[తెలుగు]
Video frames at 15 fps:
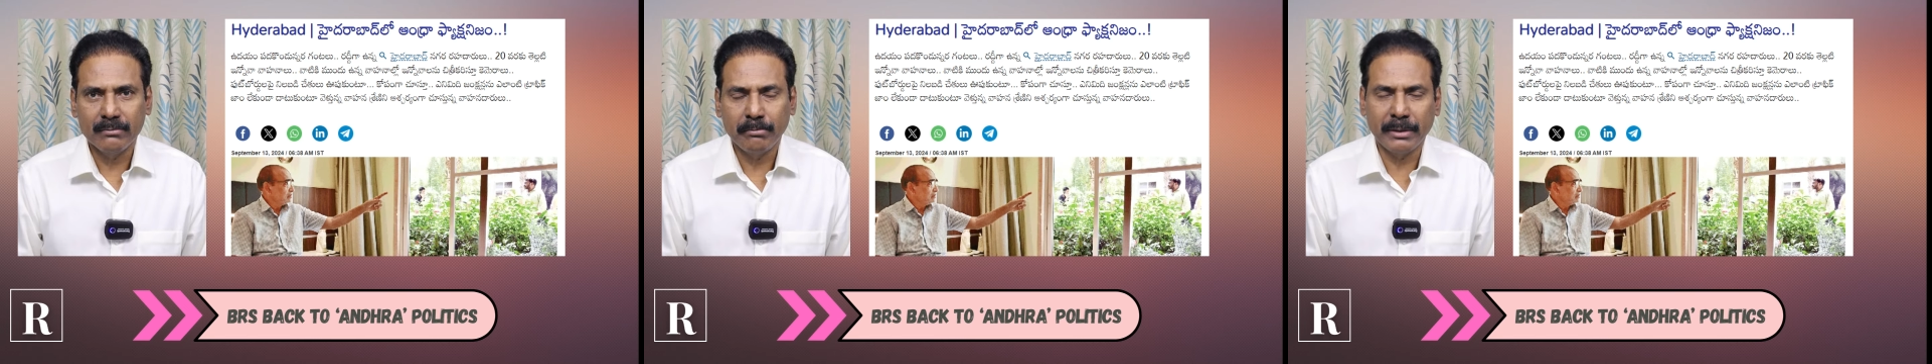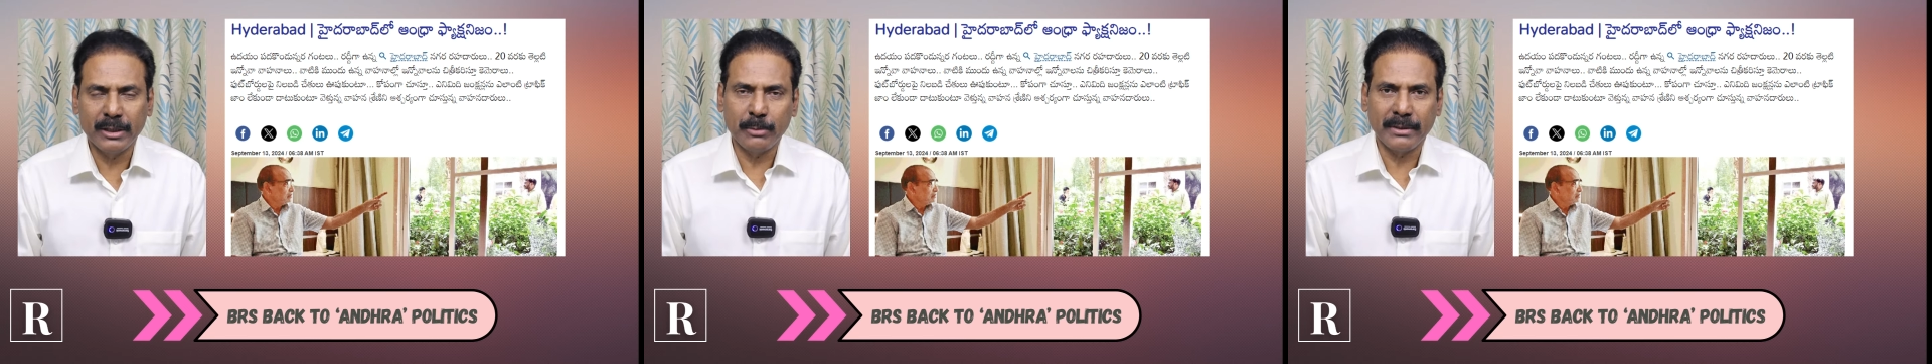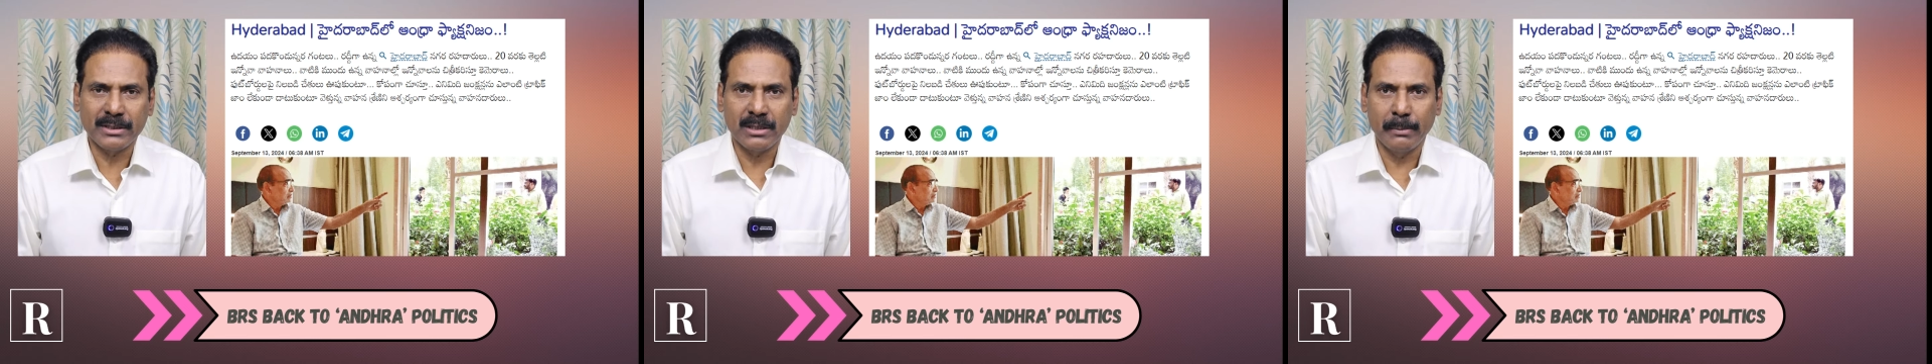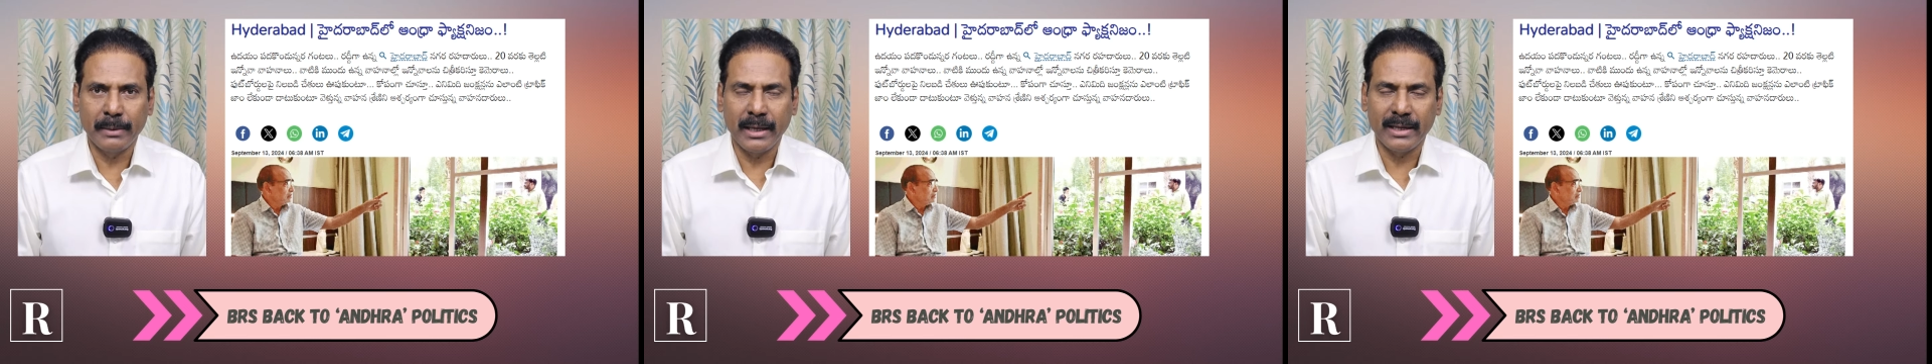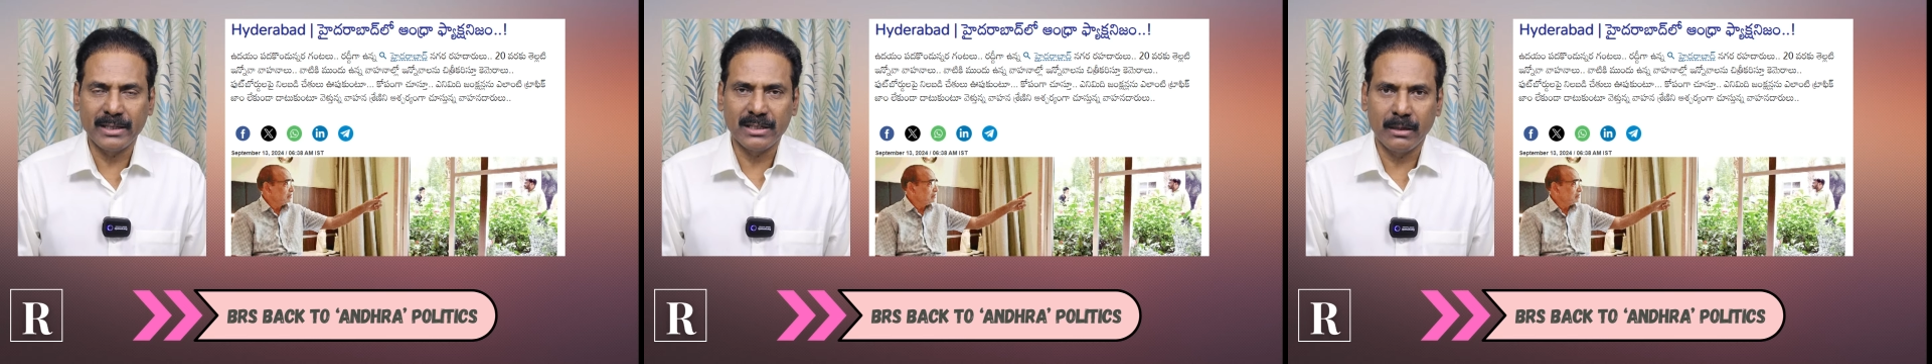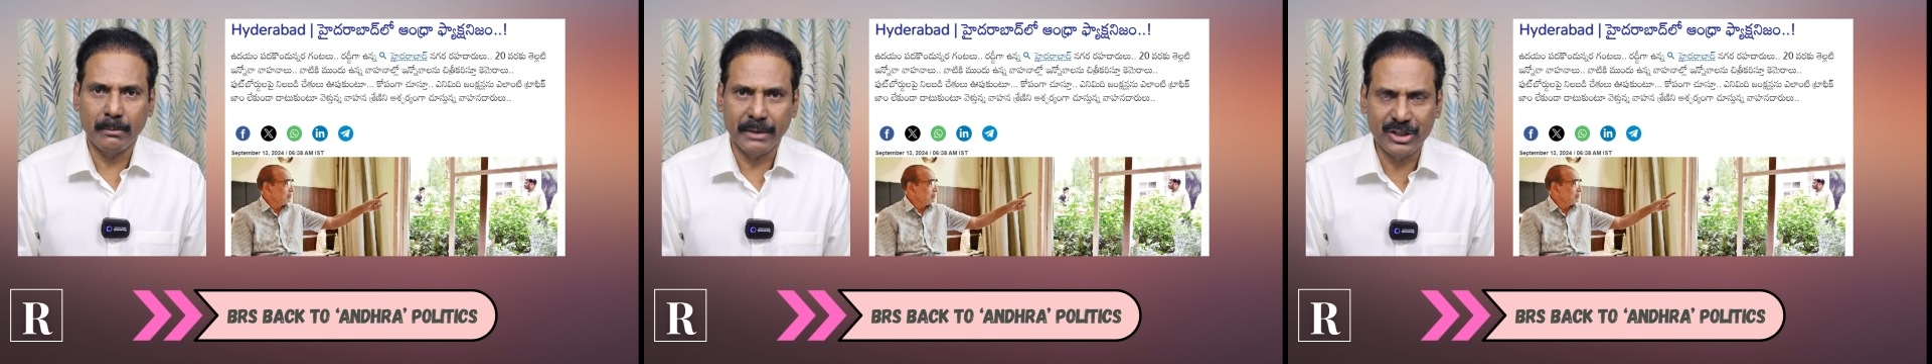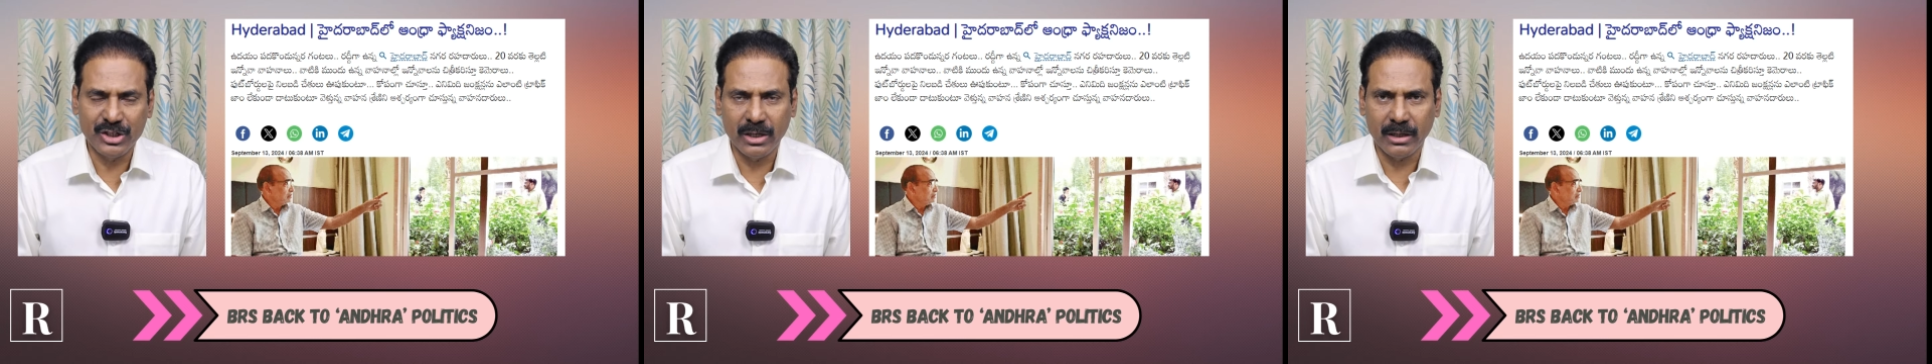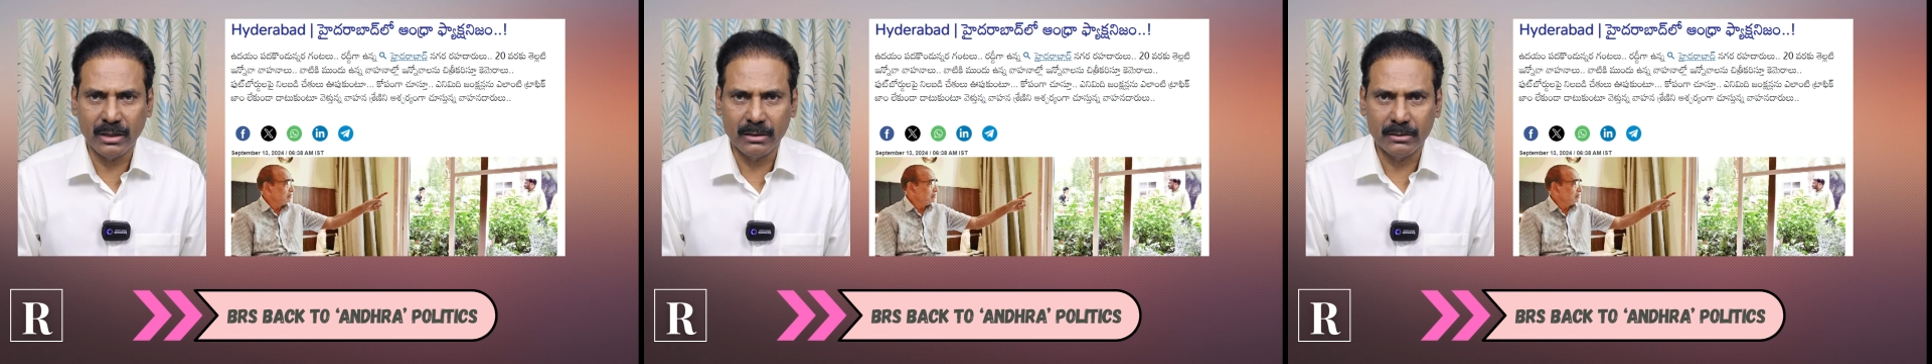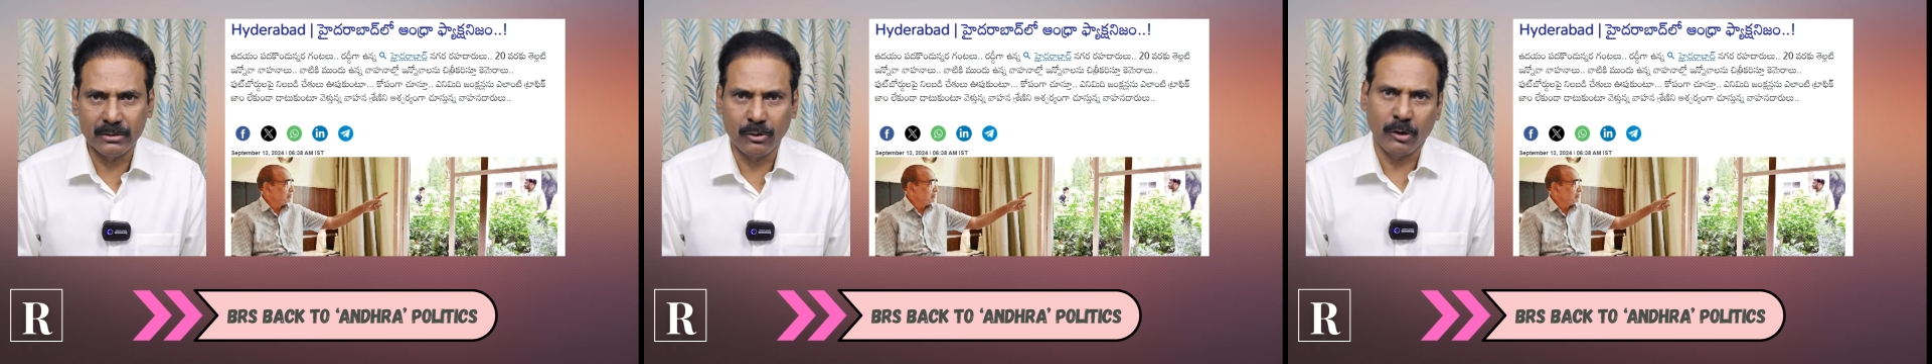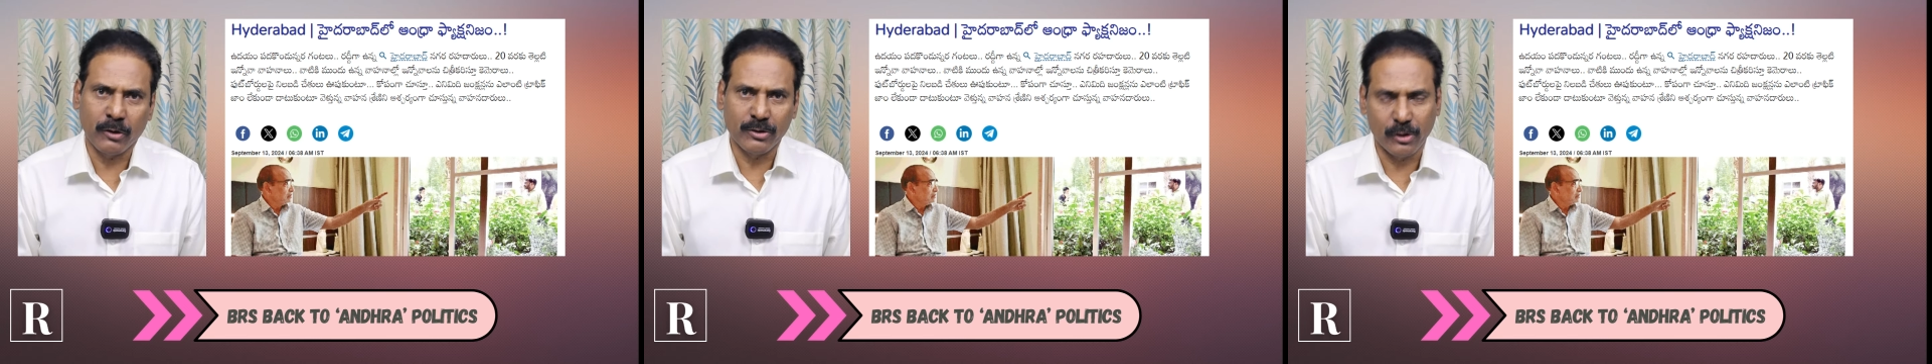ప్రతిపక్ష బీఆర్ఎస్కి మధ్య
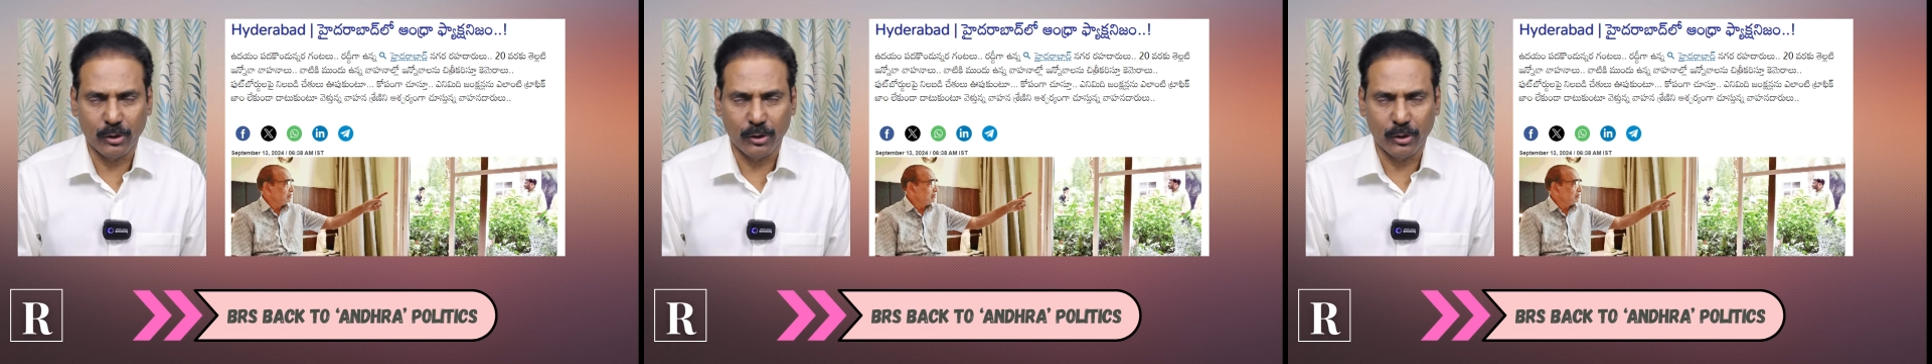గొడవ